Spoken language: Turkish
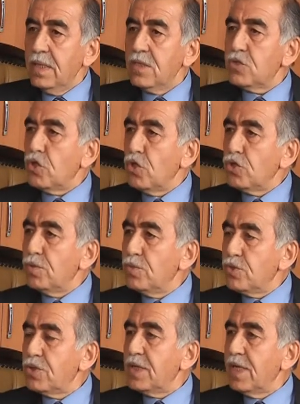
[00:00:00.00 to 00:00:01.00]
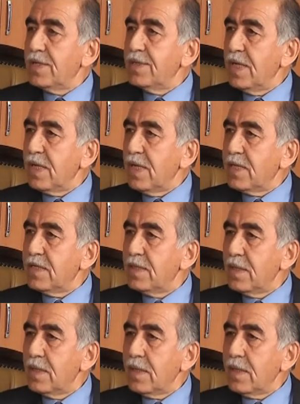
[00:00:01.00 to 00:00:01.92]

sözümüzü yerine getir